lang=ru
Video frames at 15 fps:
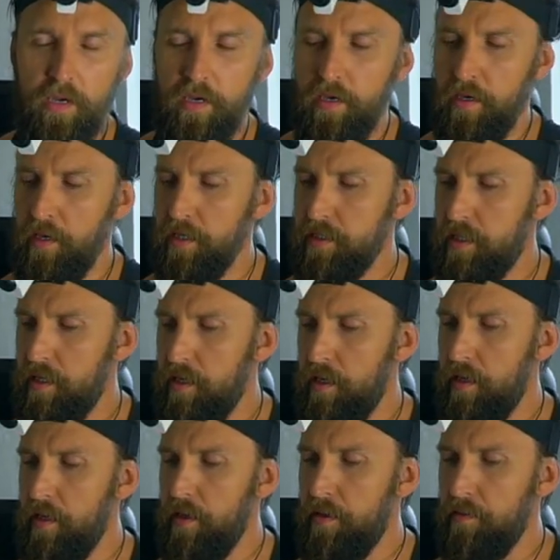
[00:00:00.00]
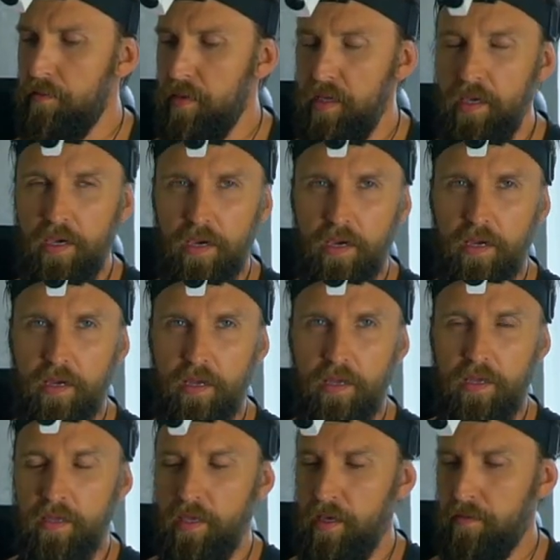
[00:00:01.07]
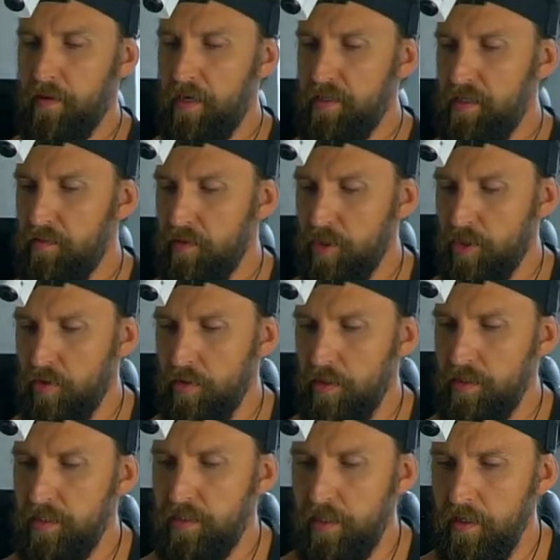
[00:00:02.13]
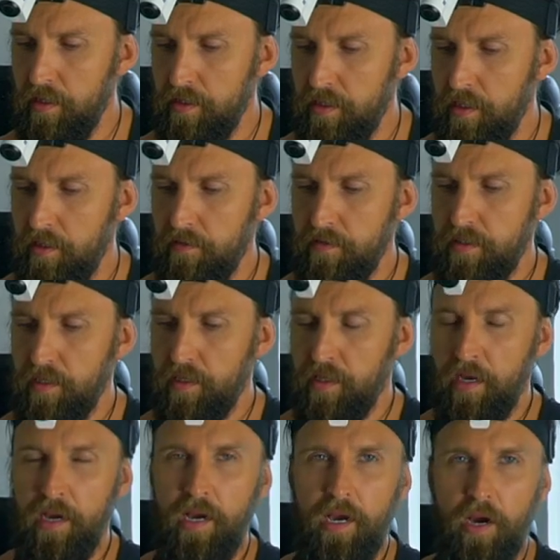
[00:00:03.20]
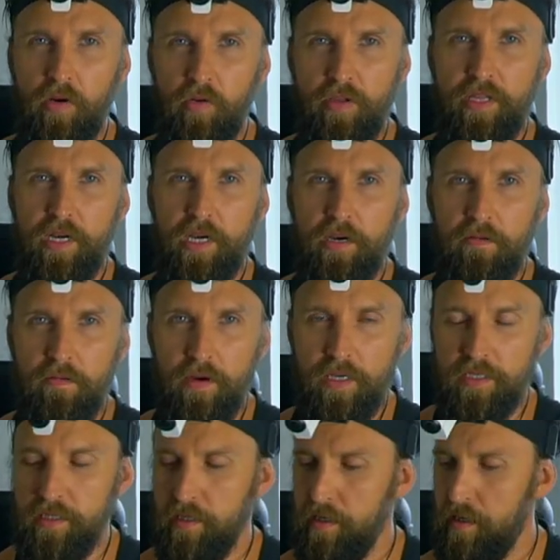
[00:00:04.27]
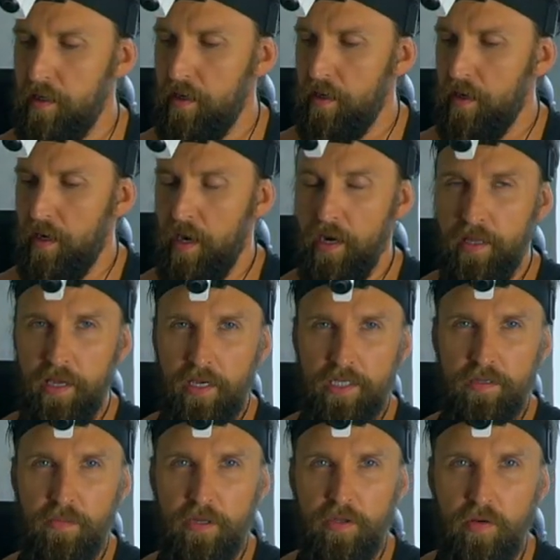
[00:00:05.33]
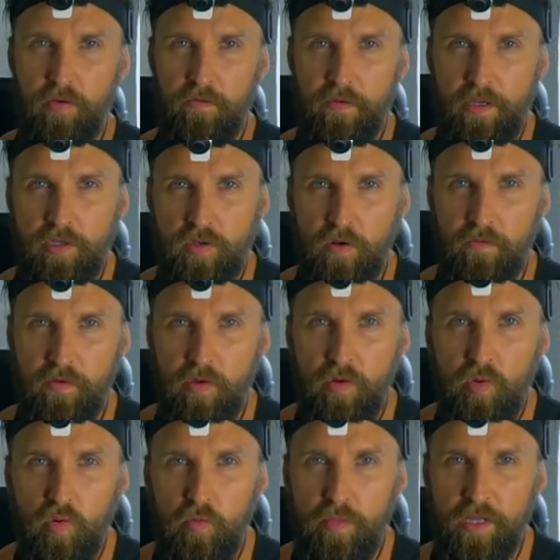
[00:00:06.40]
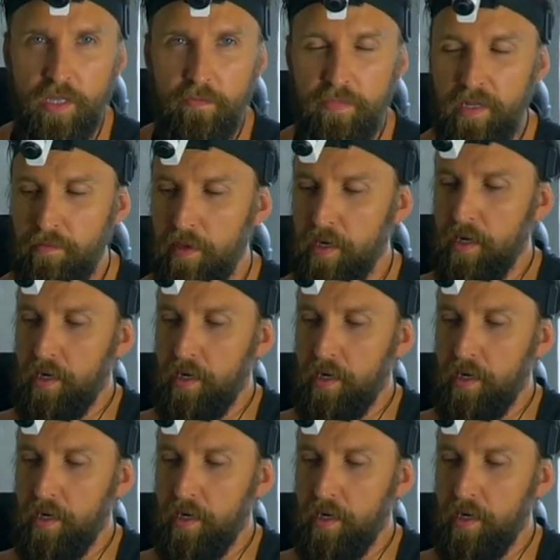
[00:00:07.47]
И если мне необходимо что-то сделать, всегда какой-то квест. Когда я смотрю видео в ютубе, например,